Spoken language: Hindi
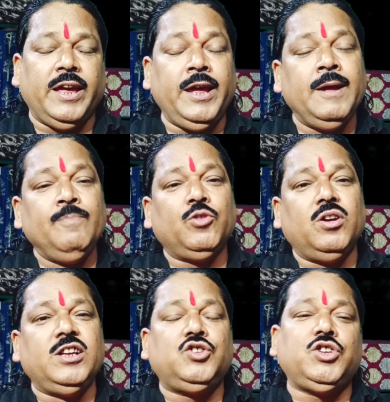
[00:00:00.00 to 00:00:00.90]
हैं तो
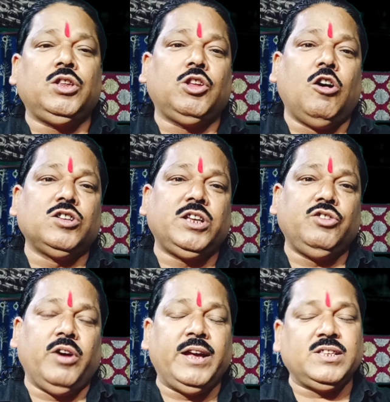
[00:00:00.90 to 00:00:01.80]
निश्चित तौर से
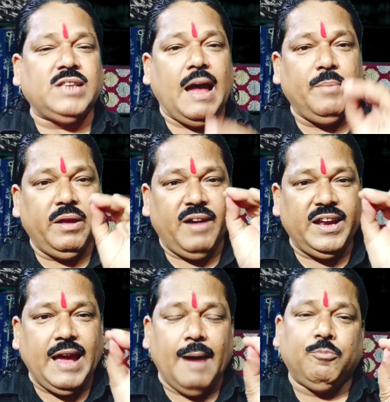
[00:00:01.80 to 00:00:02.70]
जो है सामने
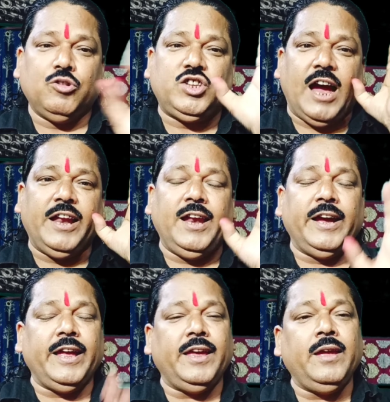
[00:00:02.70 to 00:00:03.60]
वाली आपको चाहने
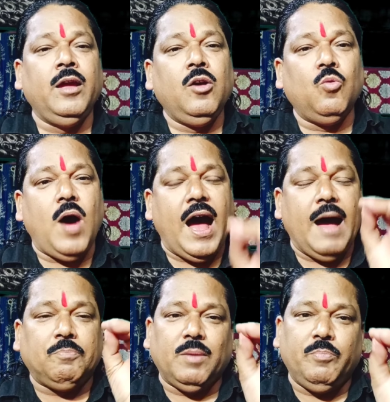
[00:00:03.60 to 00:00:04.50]
लगेगी वो
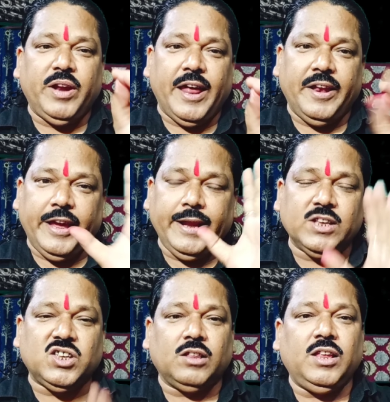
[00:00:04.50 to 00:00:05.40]
आपके बिना नहीं रह
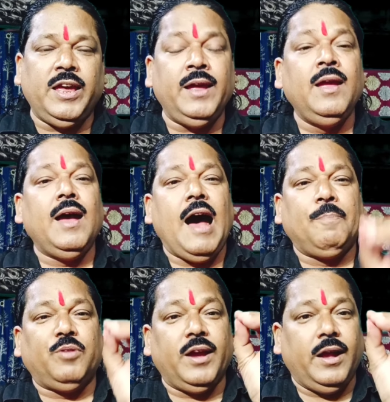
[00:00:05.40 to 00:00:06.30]
सकती है
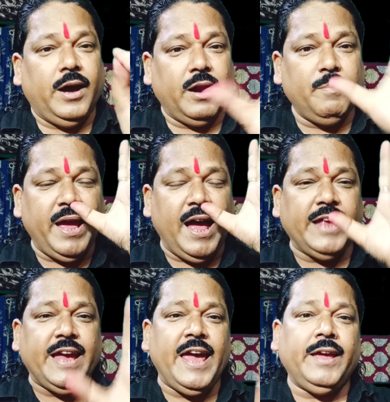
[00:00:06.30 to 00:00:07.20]
आपके घर में आ
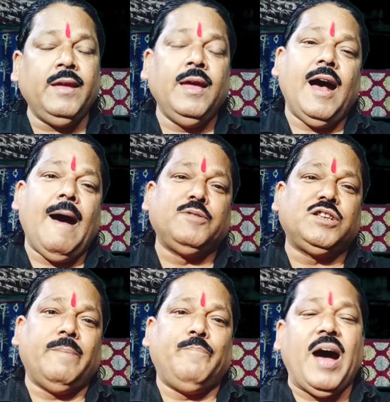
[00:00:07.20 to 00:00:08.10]
जाएगी
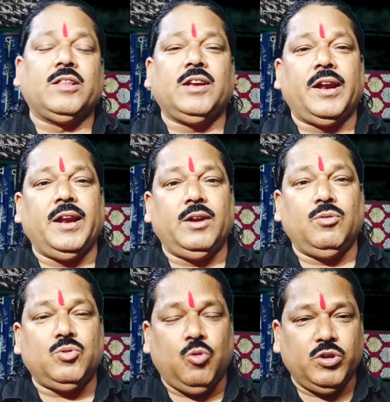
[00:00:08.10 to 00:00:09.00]
आपसे बात करने को
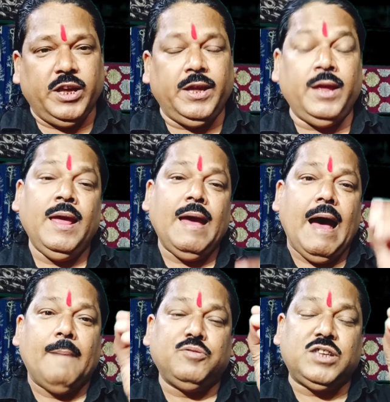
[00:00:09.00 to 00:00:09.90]
खोजेगी
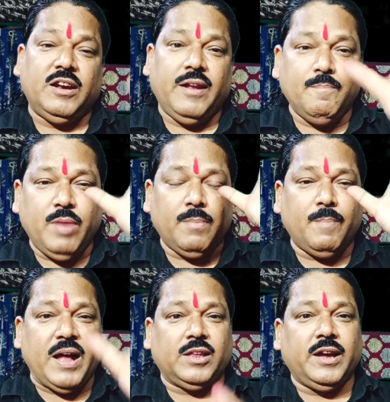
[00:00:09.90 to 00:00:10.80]
आपसे नंबर पर
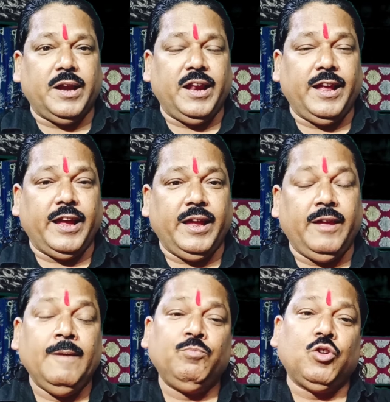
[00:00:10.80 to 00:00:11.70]
बात करने
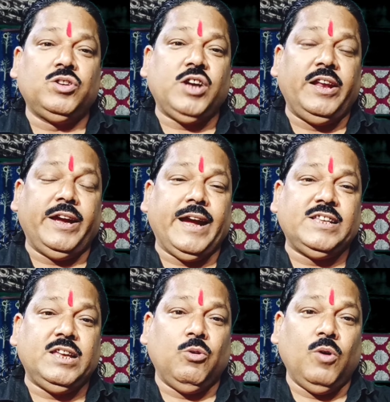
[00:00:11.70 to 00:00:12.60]
लगेगी तो चलिए
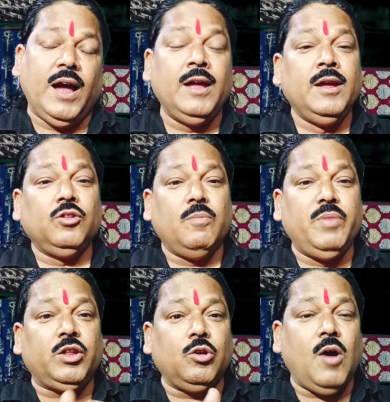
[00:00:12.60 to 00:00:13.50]
कैसे होगा तो
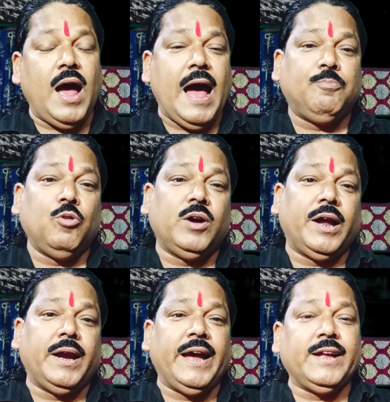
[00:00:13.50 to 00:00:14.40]
मित्रों आपको
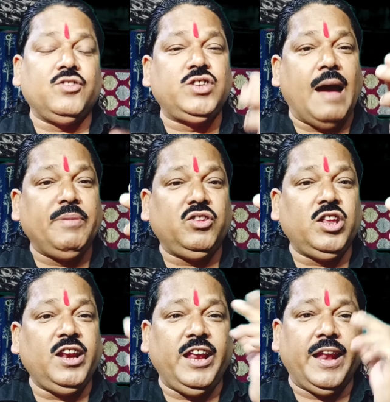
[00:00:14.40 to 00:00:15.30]
करना है कि
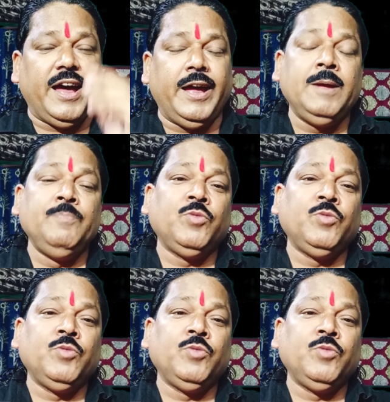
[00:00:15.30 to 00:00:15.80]
जावित्री लेना है